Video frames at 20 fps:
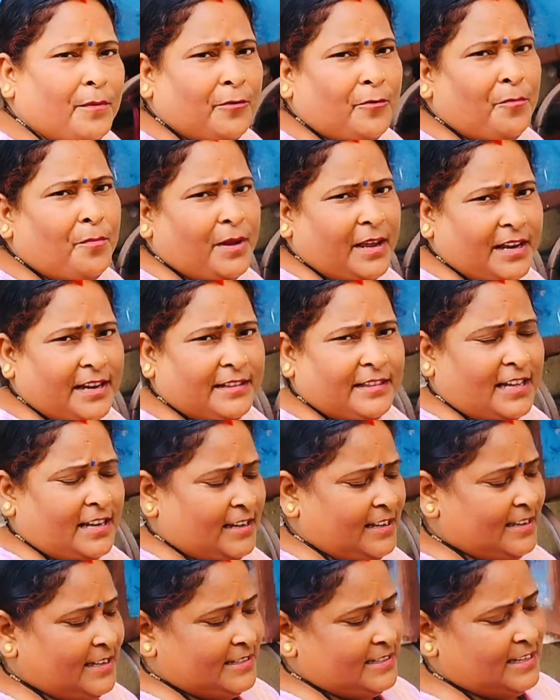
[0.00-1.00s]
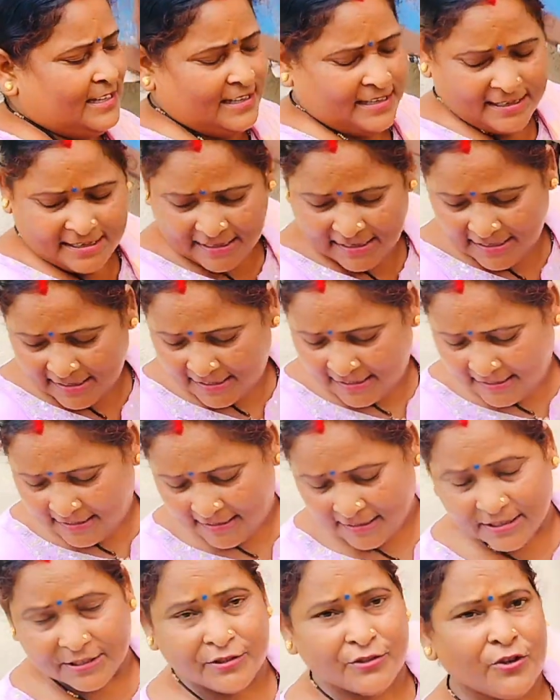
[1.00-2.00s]
वो भी बिल्कुल मेरे तरीके से
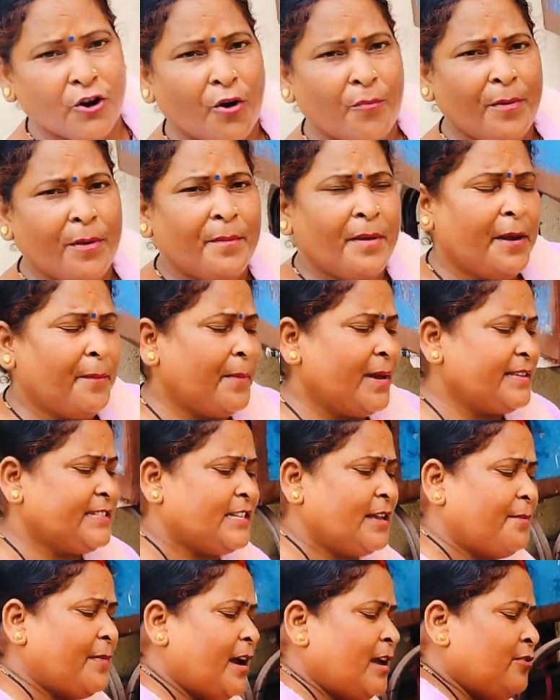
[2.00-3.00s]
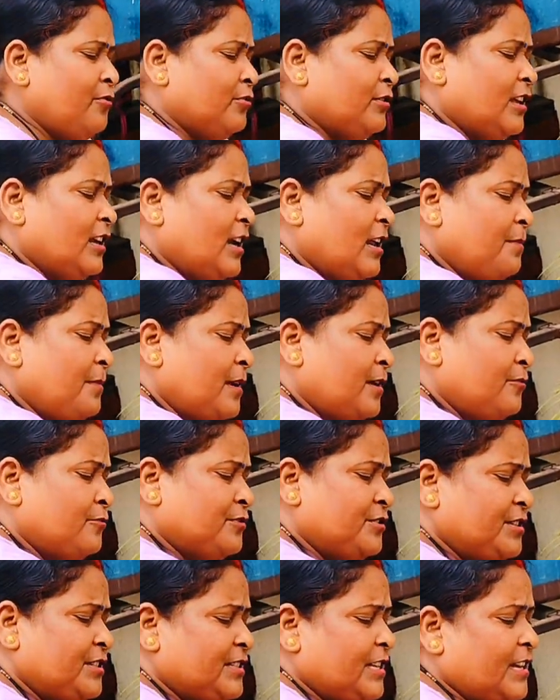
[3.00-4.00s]
जो भी मेरे पास सामान होता ना
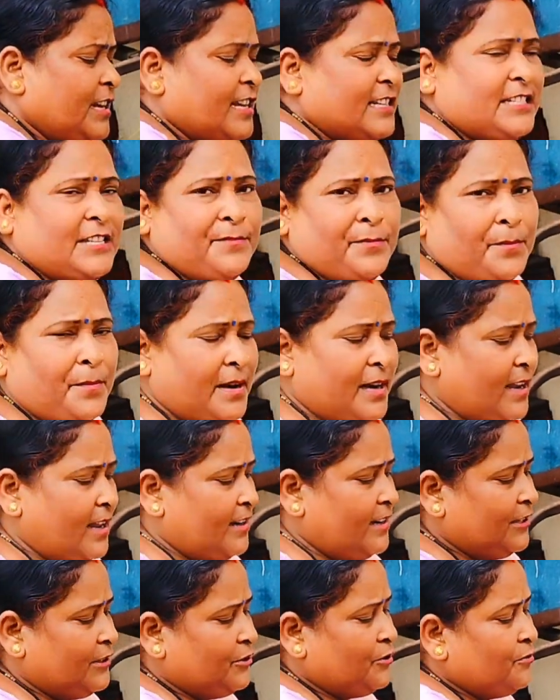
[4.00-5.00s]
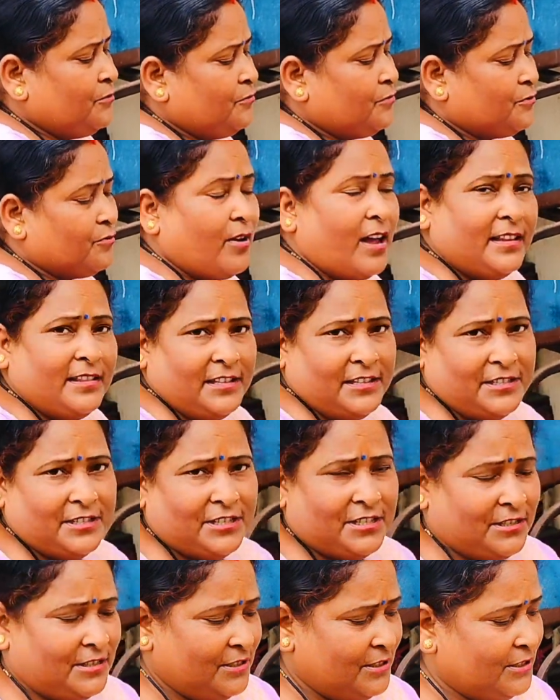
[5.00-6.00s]
मैं उसी से रेसिपी बना लेती हूँ
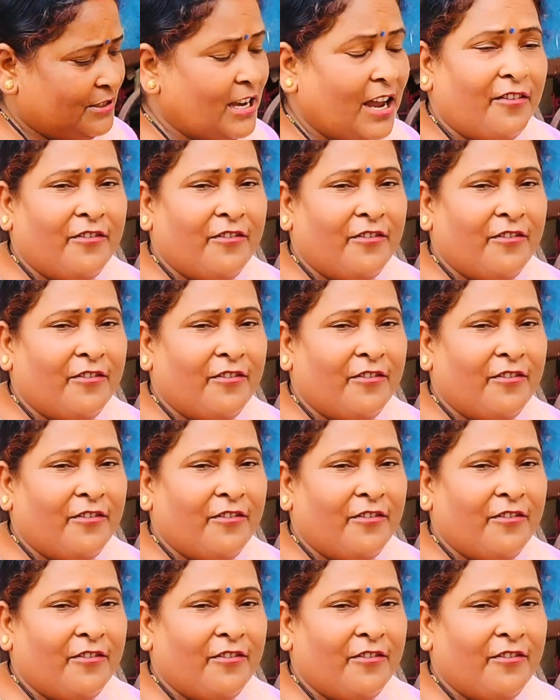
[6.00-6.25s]
स्वादिष्ट